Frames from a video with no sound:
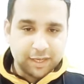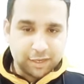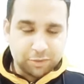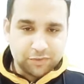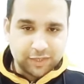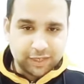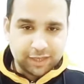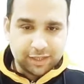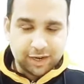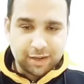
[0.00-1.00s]
خلوني
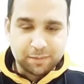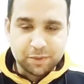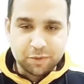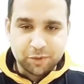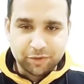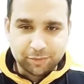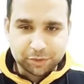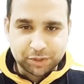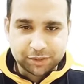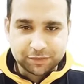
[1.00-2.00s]
سريعا ارحب بكم وادعو اللي ما
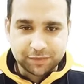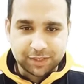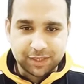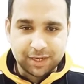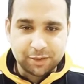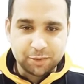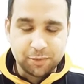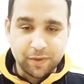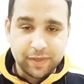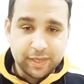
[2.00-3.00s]
اشتركش في القناه ان
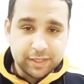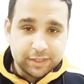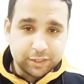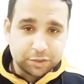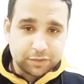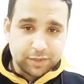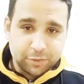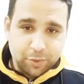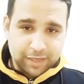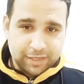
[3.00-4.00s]
هو
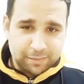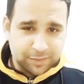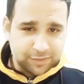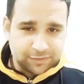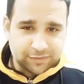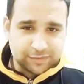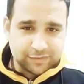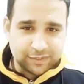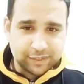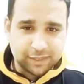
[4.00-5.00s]
يشترك وهنكمل
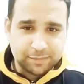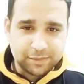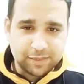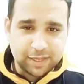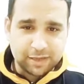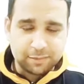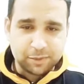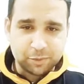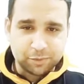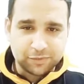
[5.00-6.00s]
السلسله ابتداء
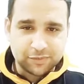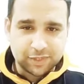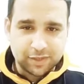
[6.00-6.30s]
من انثى